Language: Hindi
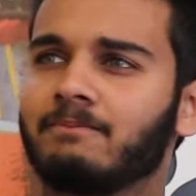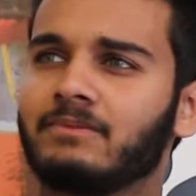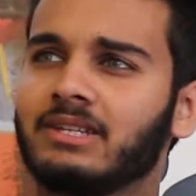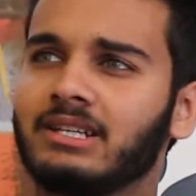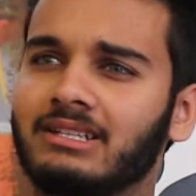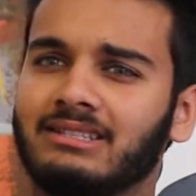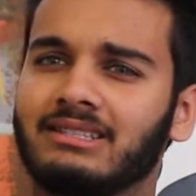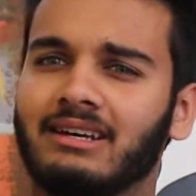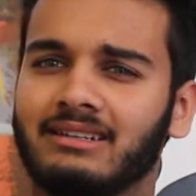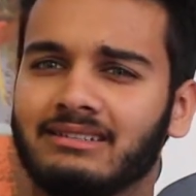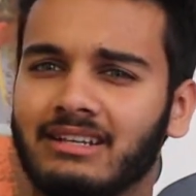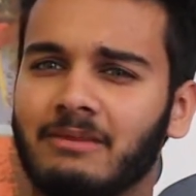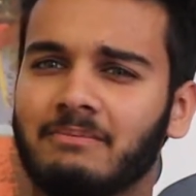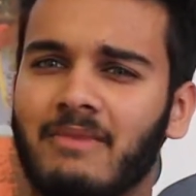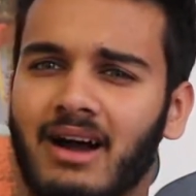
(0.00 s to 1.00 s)
तीन चार
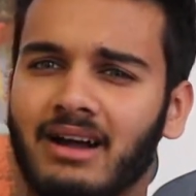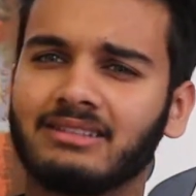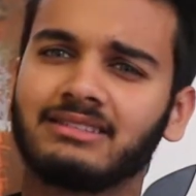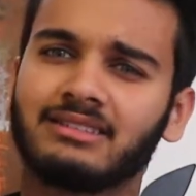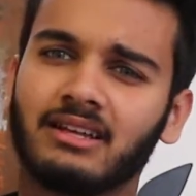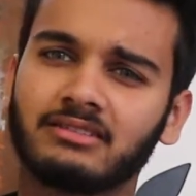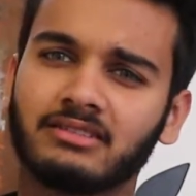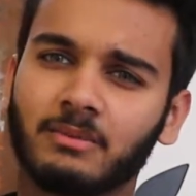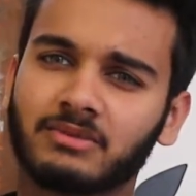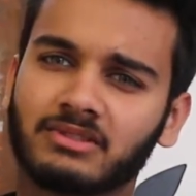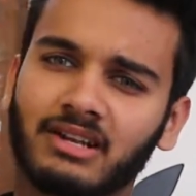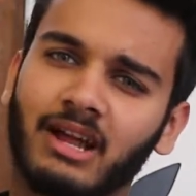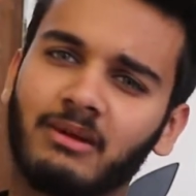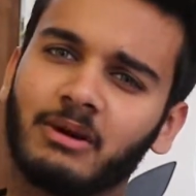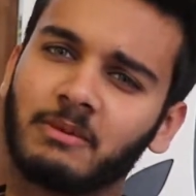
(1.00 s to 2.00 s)
हज़ार पाँच हज़ार
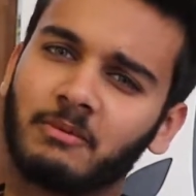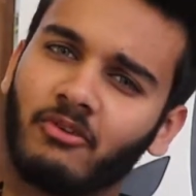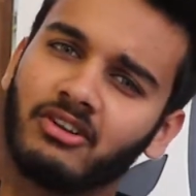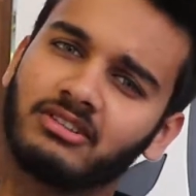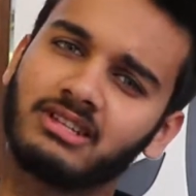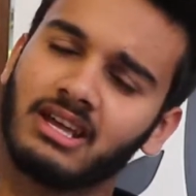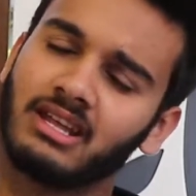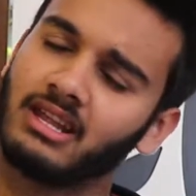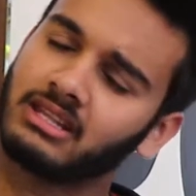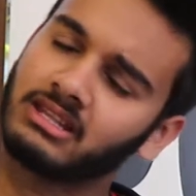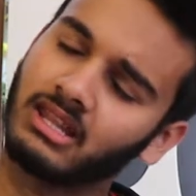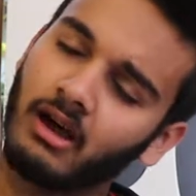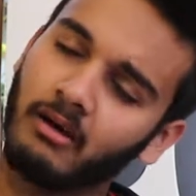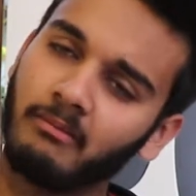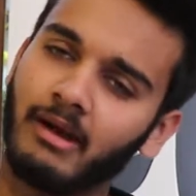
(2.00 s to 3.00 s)
सब्सक्राइबर पहुँच जाए ना
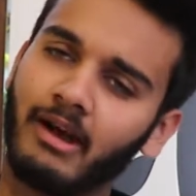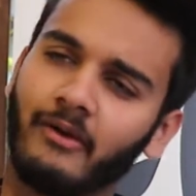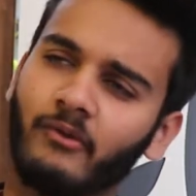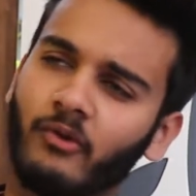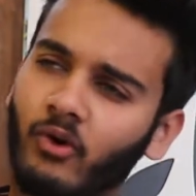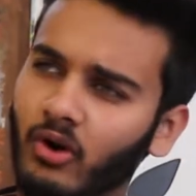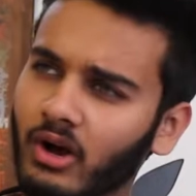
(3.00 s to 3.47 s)
तब मैं वो